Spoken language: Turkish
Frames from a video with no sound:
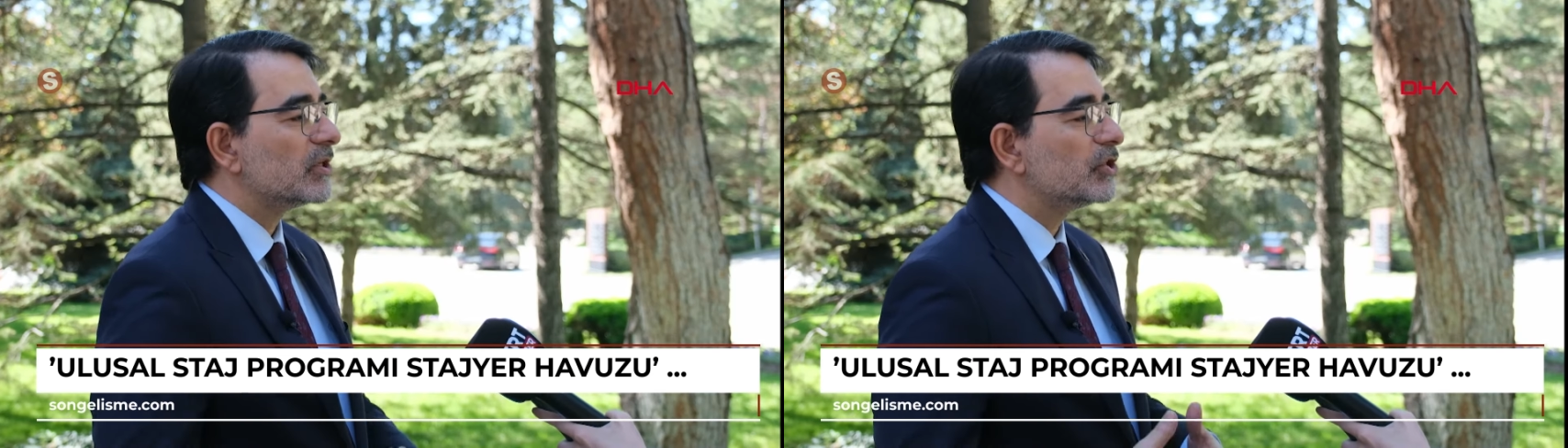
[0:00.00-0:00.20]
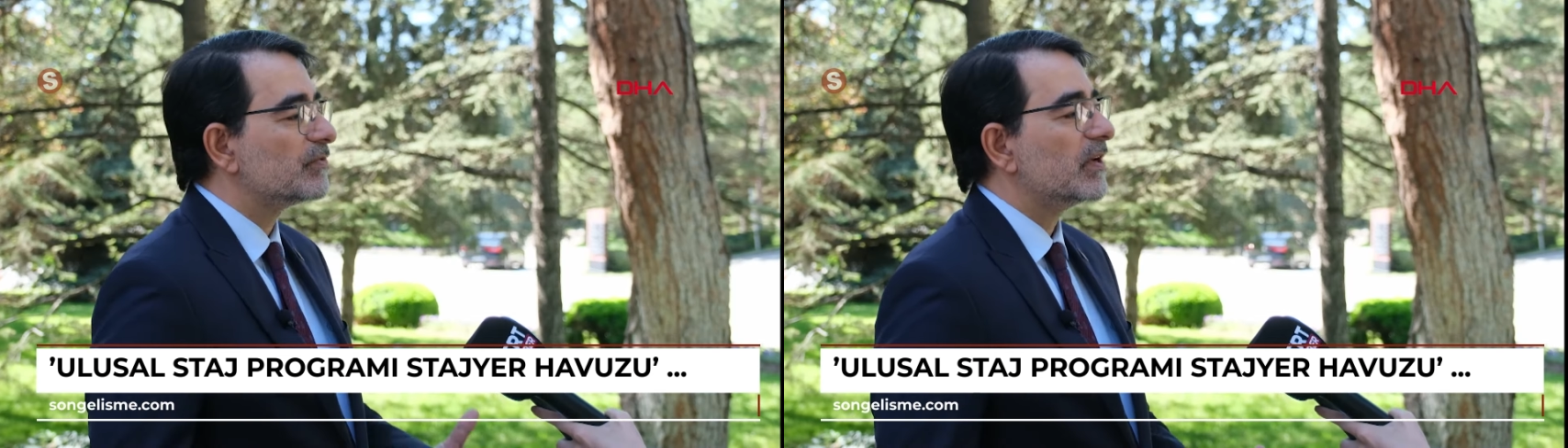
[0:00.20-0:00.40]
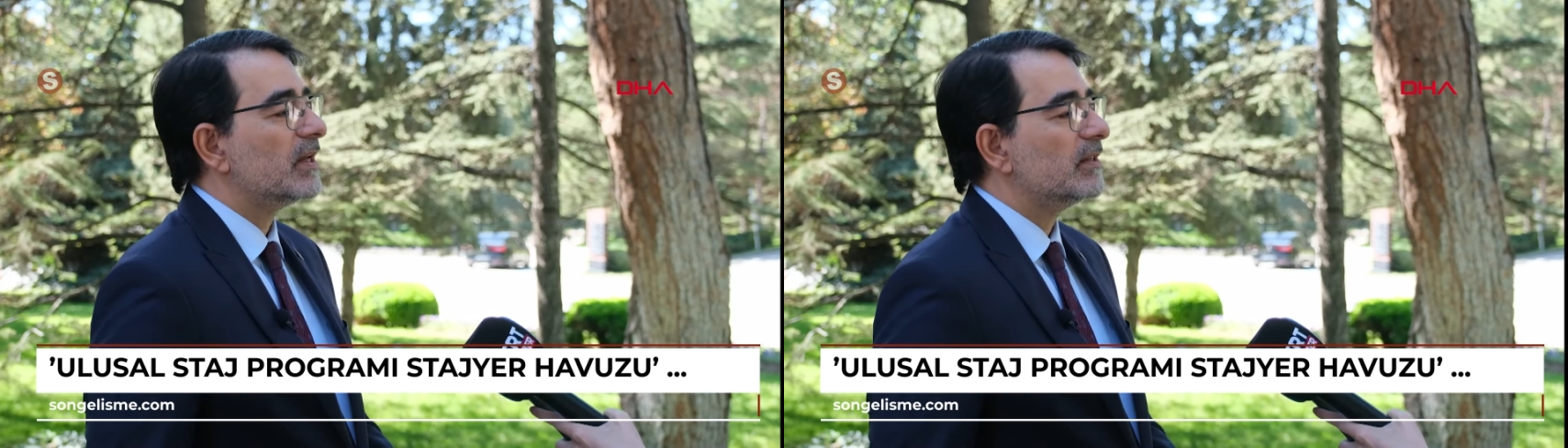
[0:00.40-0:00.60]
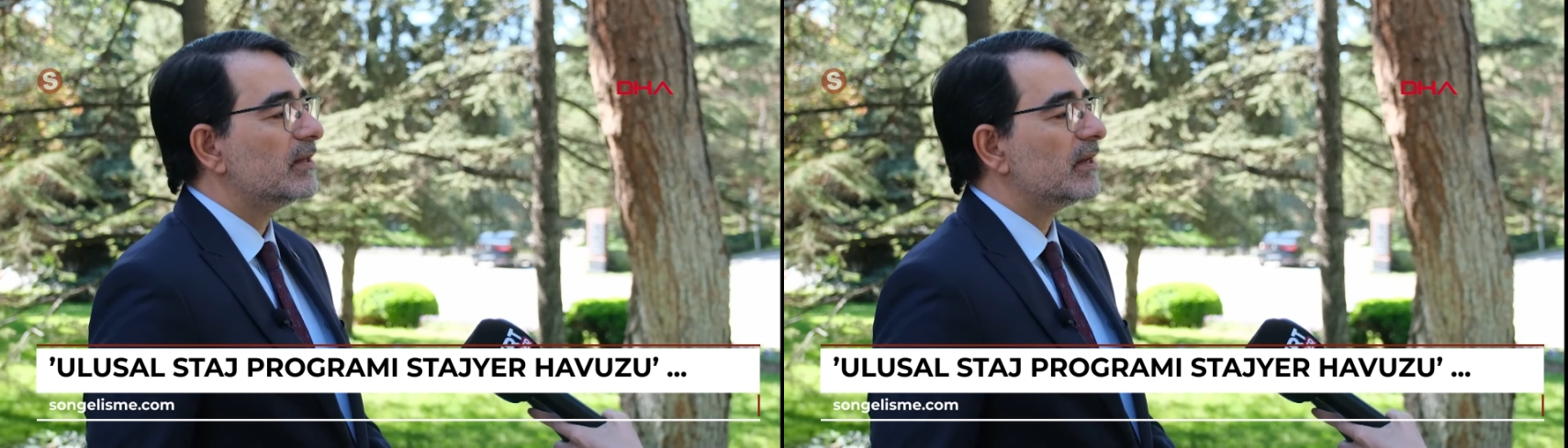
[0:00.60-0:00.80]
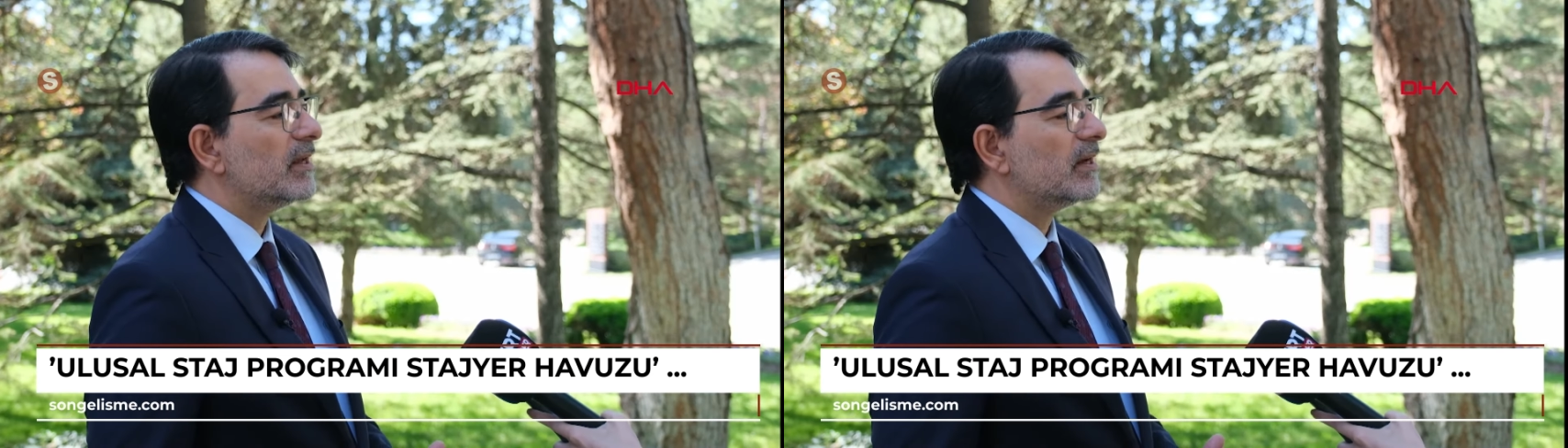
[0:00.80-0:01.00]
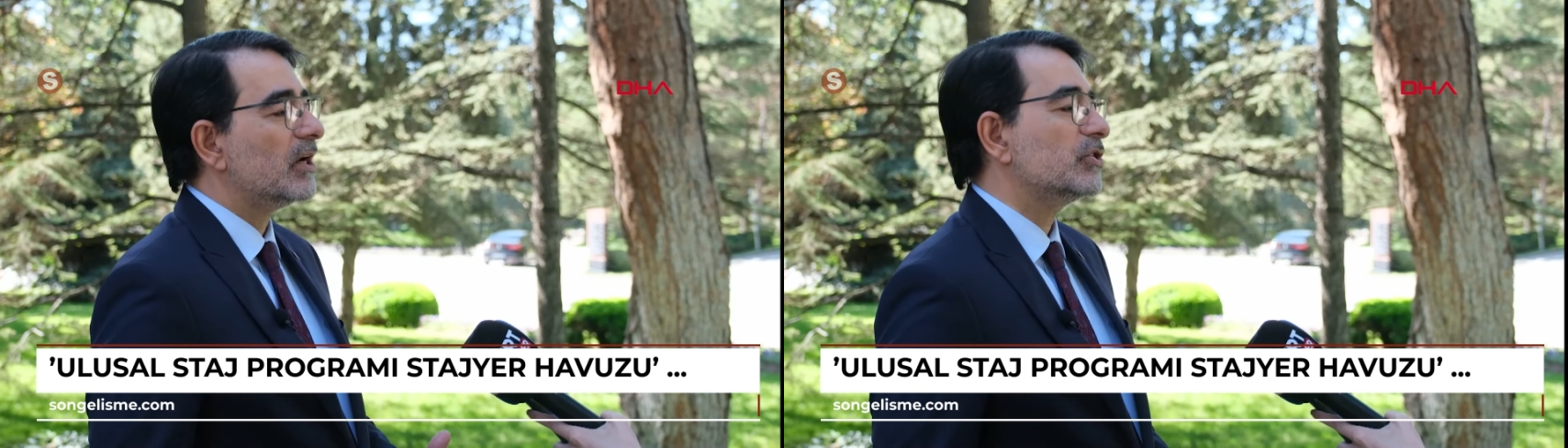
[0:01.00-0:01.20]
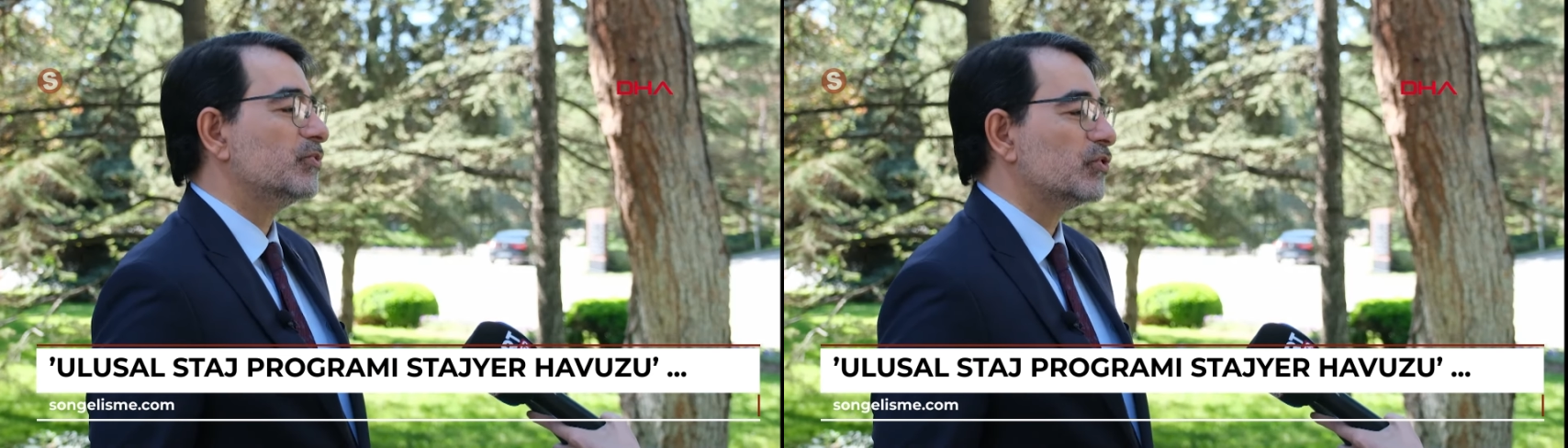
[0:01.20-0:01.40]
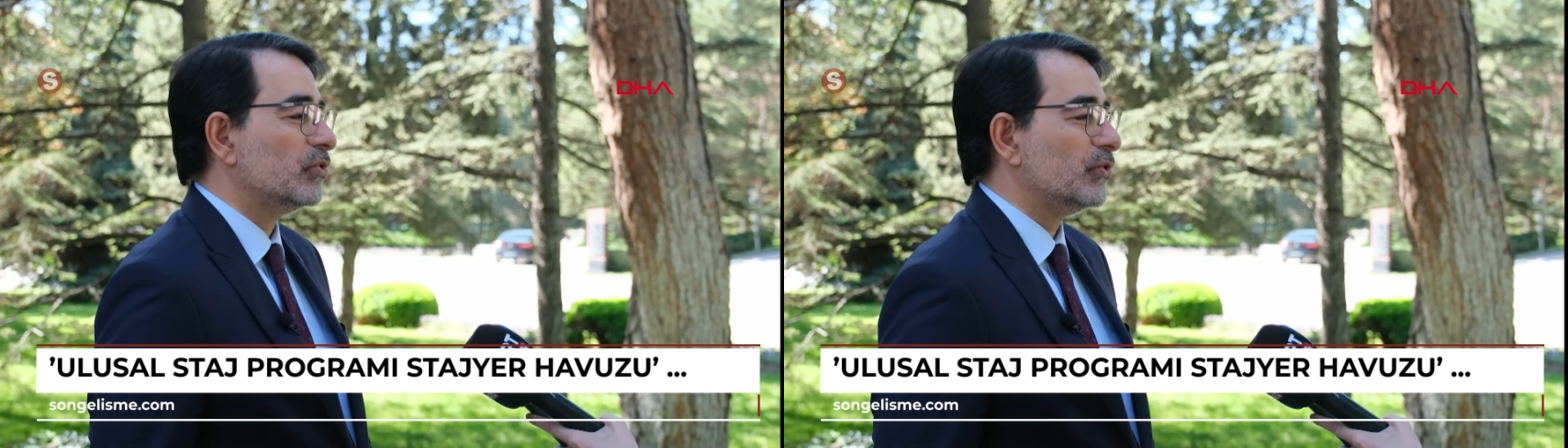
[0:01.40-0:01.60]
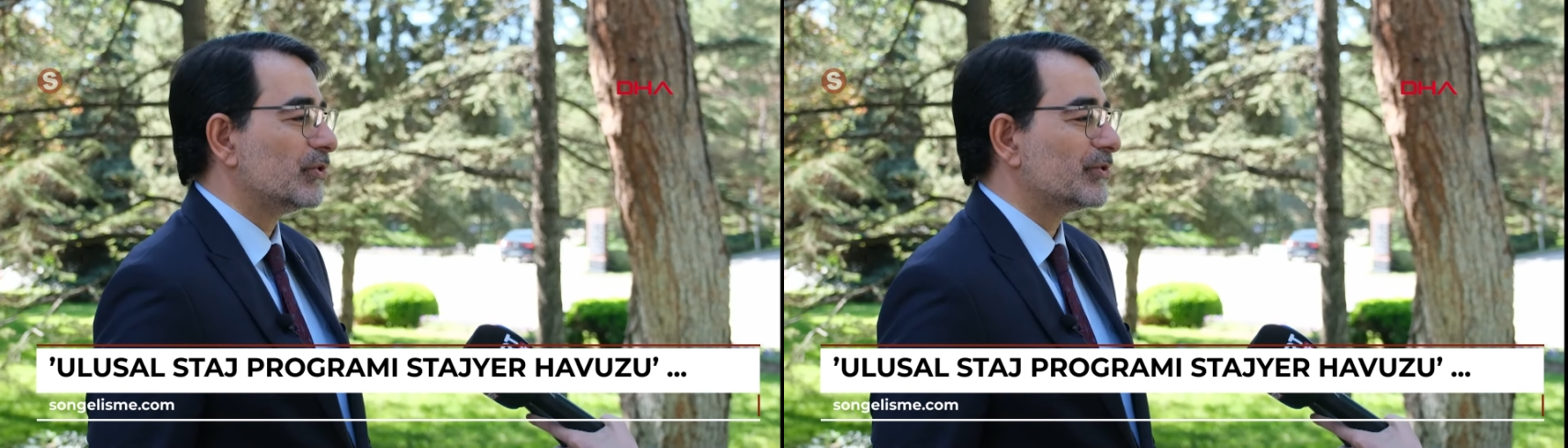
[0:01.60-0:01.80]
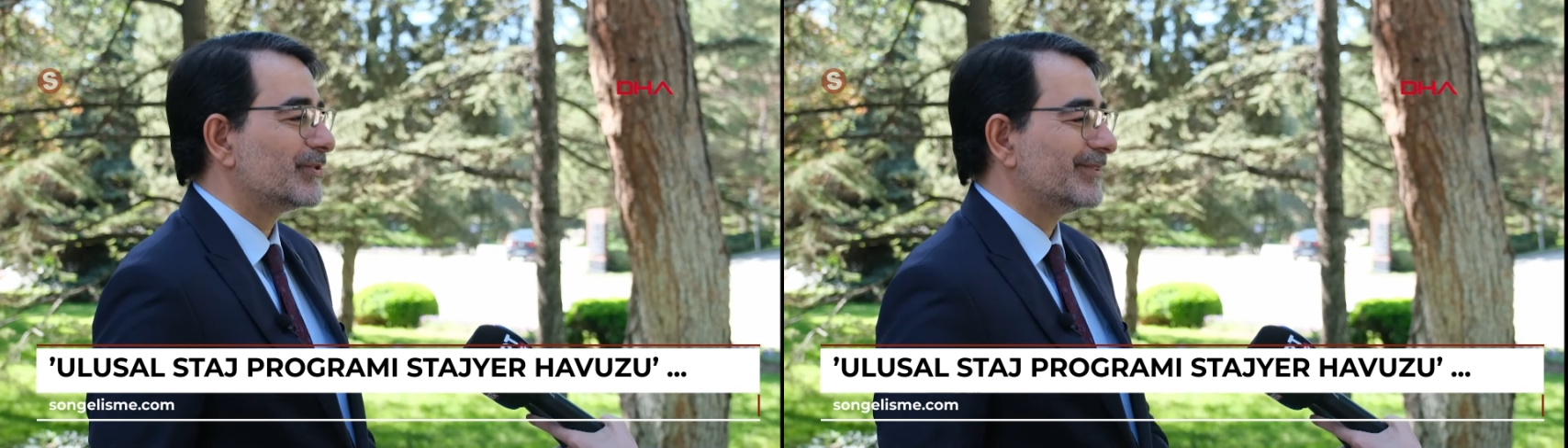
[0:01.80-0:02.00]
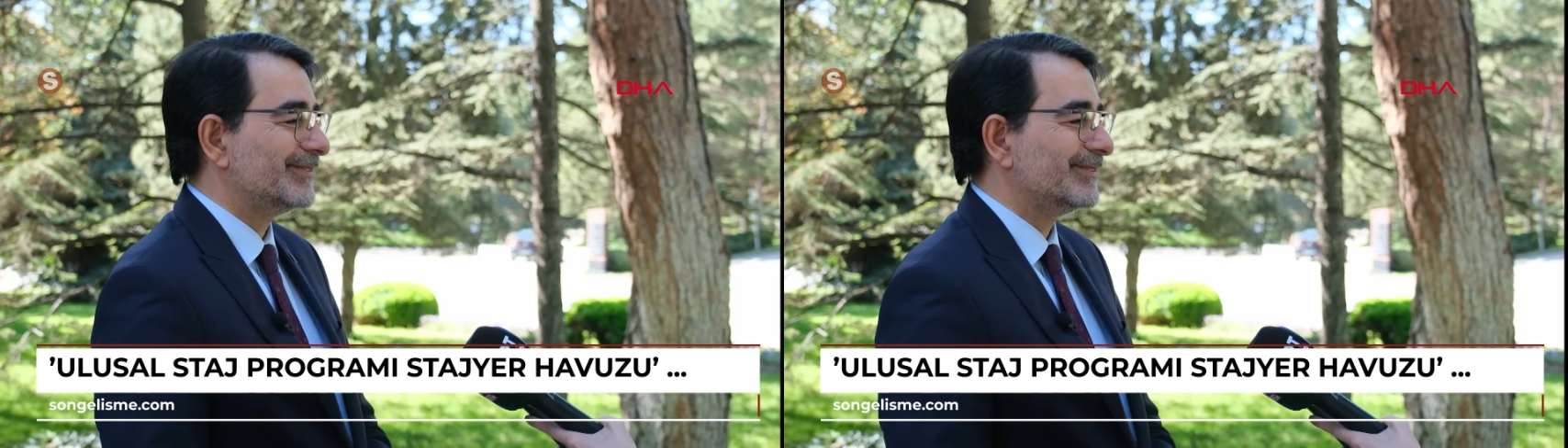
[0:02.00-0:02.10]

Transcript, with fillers: işverenlere açmış oluyoruz.